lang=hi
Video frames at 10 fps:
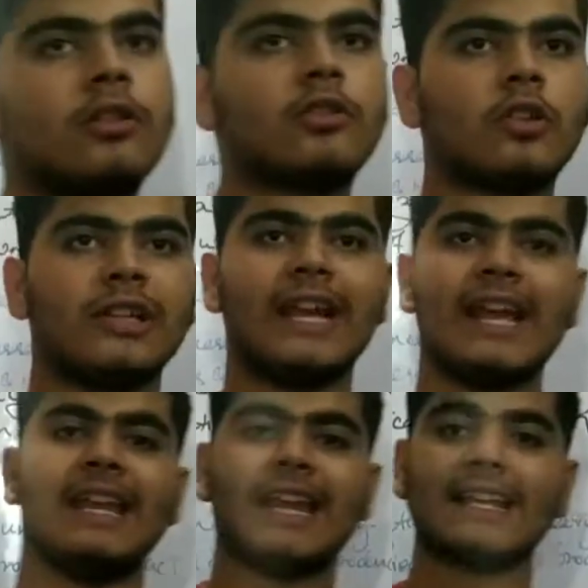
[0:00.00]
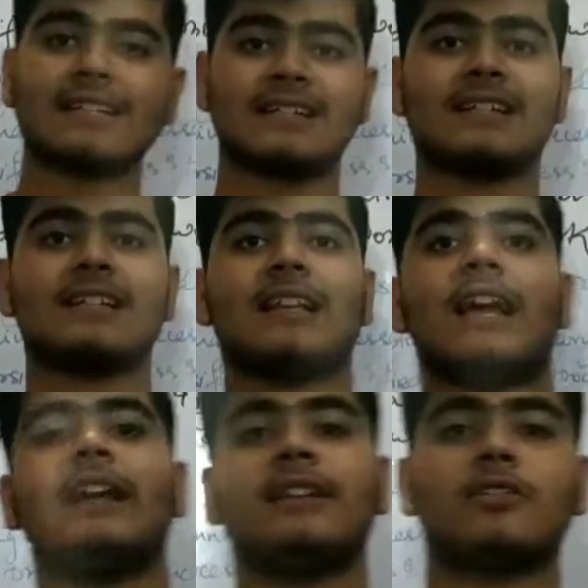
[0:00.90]
तो ये नेक्स्ट
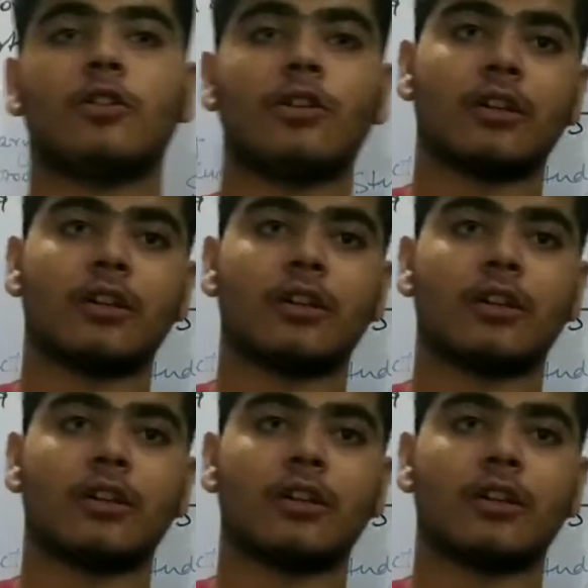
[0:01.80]
स्लाइड जो